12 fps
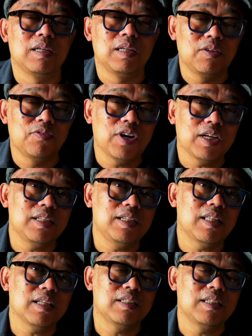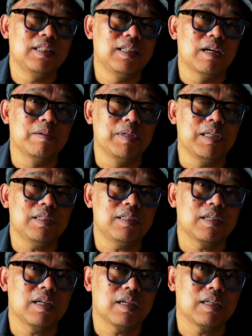Di fasilitasi dinamis
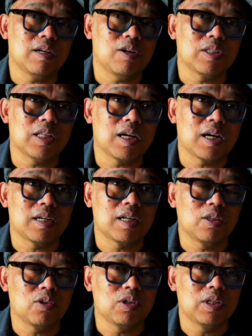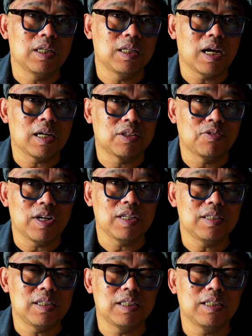karena otak kanan itu
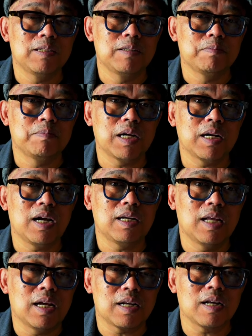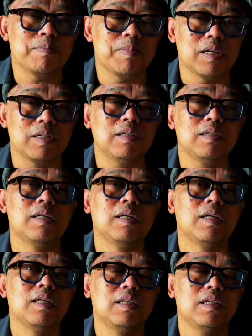diaktivasi, maka ada harapan
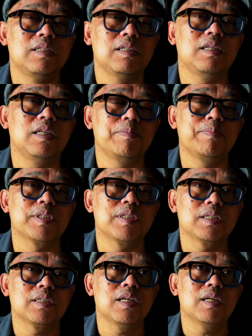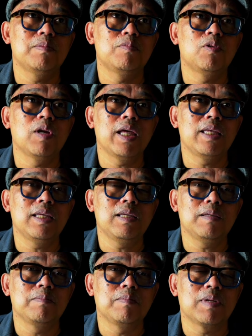di sini peserta mulai
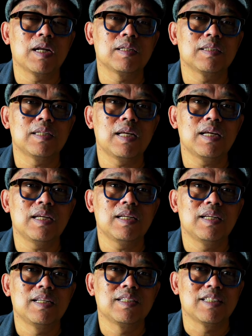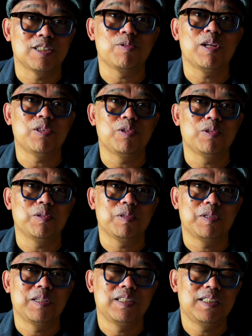merasa sesuatu
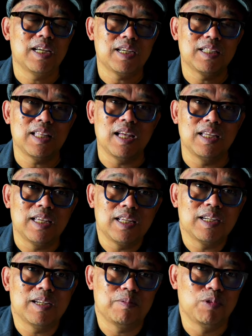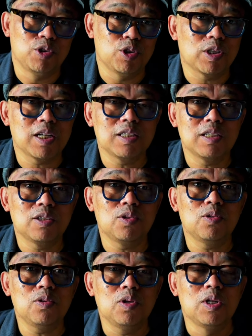yang kita ingin munculkan
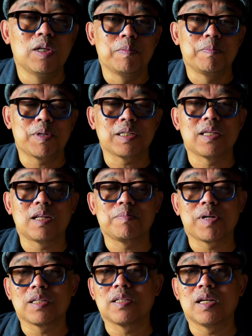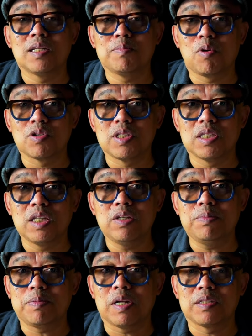tentu perasaan-perasaan
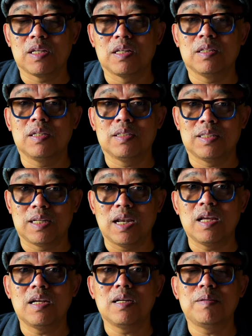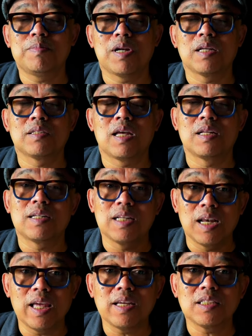positif, perasaan senang, perasaan
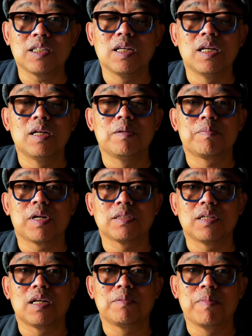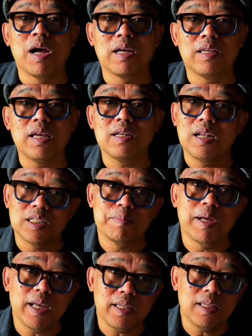rileks, perasaan bahagia dan
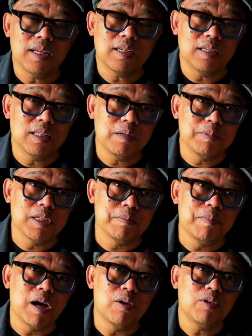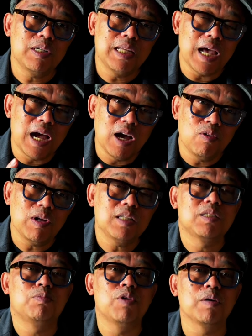sebagainya kita bisa bangun di awal
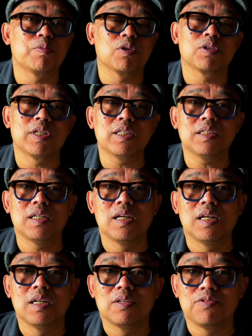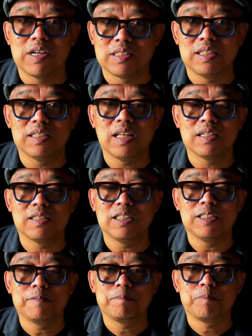sebuah proses
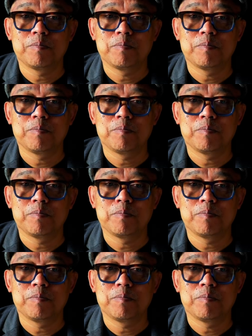fasilitasi.